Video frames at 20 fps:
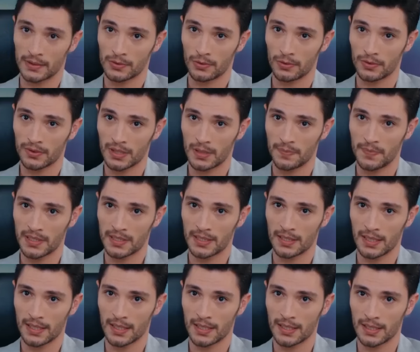Мы не
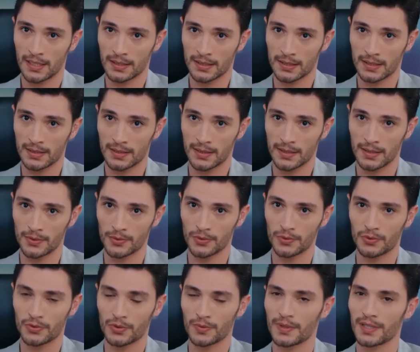хотим работать с людьми,
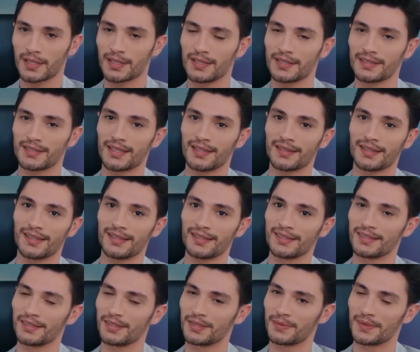которые просто уходят,
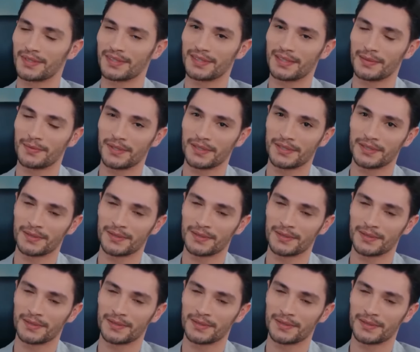когда становится